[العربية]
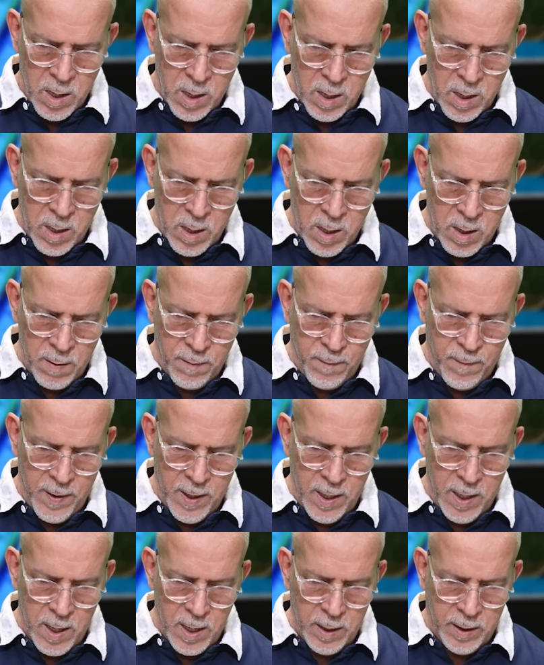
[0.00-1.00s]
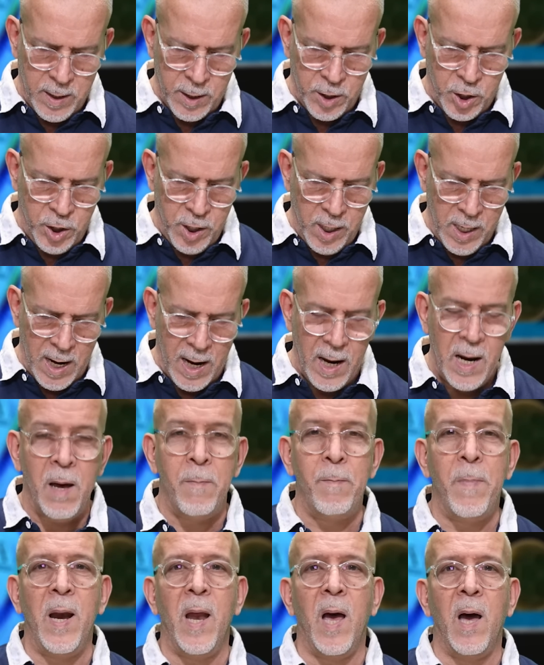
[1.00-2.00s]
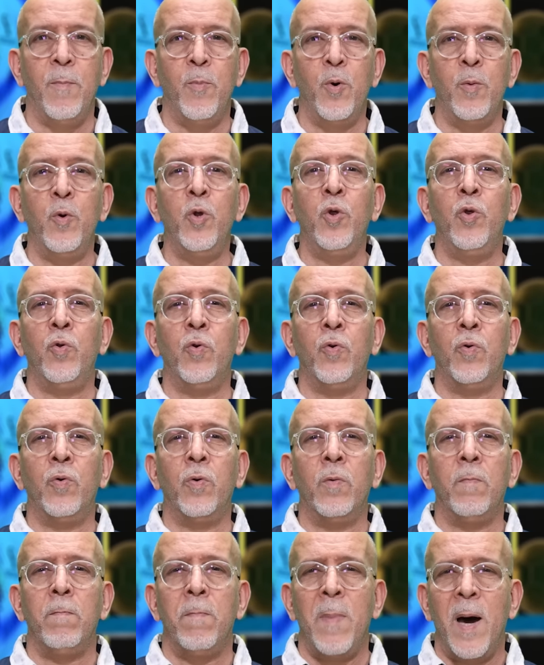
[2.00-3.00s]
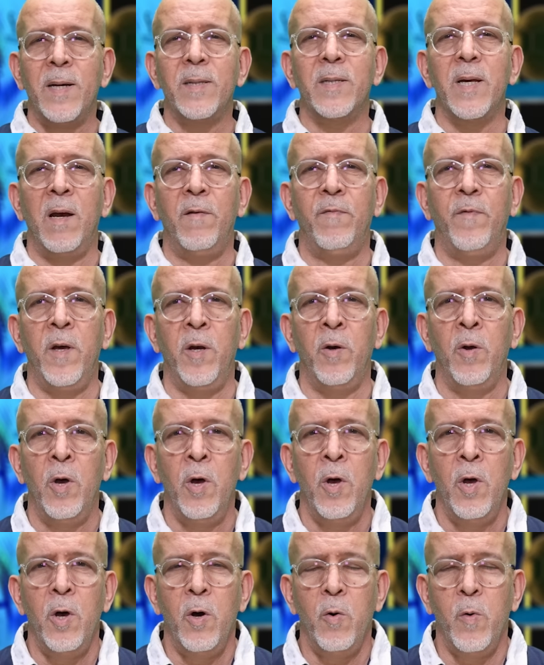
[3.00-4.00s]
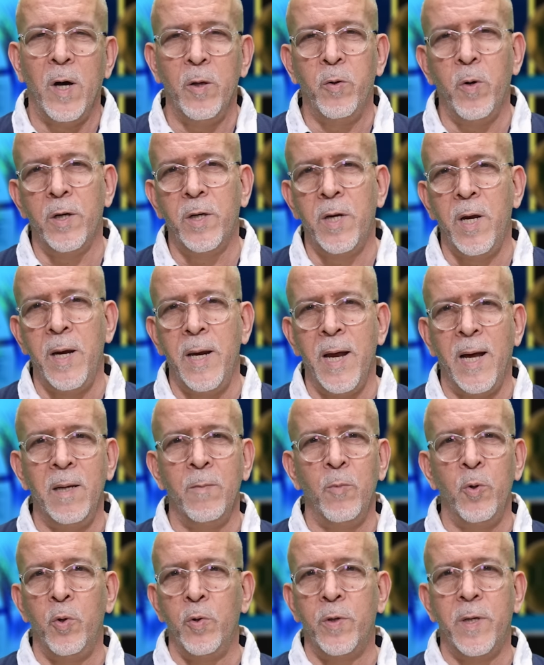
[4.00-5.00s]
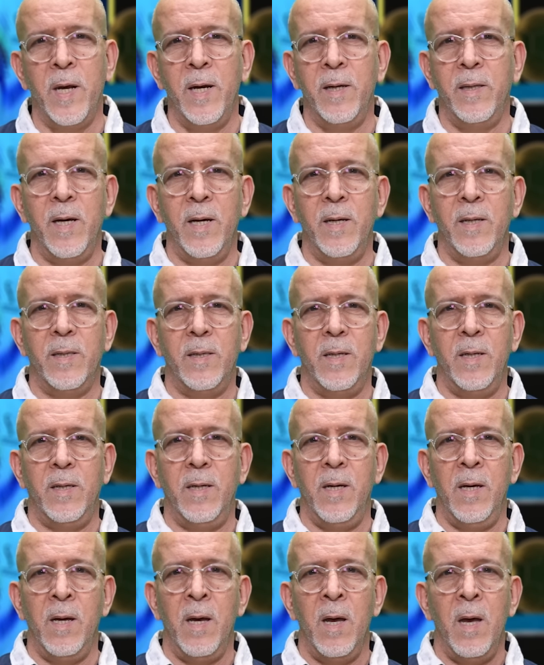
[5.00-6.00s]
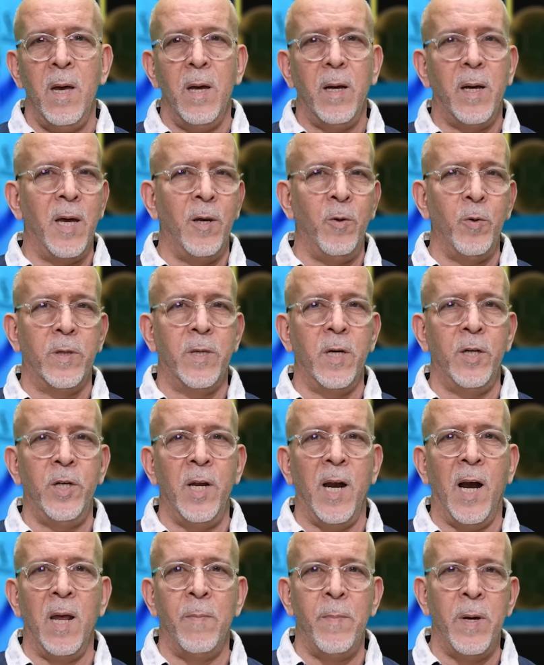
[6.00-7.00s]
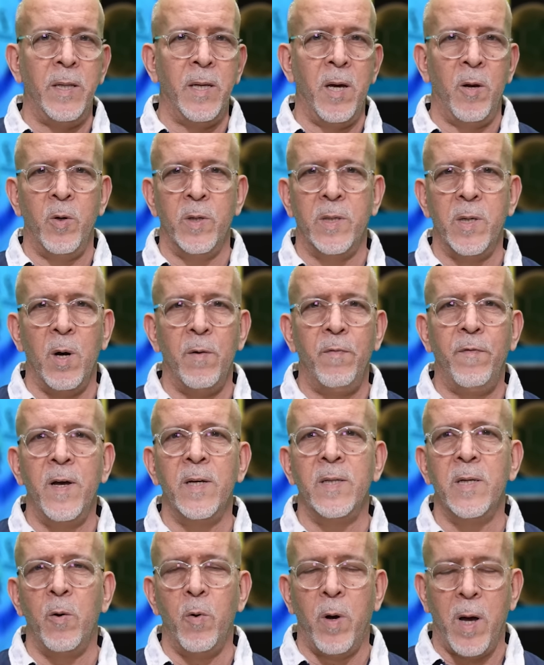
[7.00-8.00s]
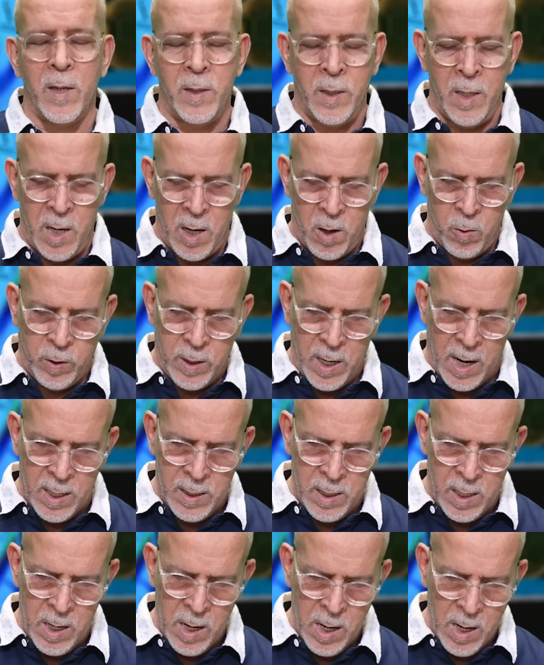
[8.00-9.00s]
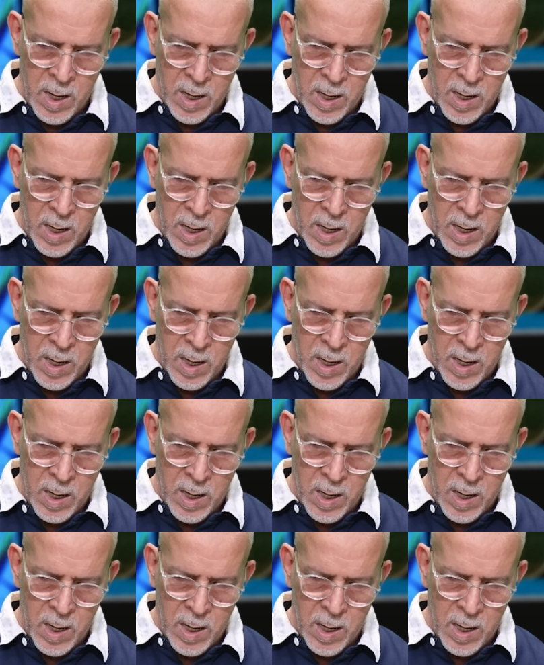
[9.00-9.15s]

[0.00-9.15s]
آه، في التسجيل على ملعبه منذ مارس 2021 يعني منذ سنتين السيتي كان يسجل على ميدانه سواء فاز أو خسر أو تعادل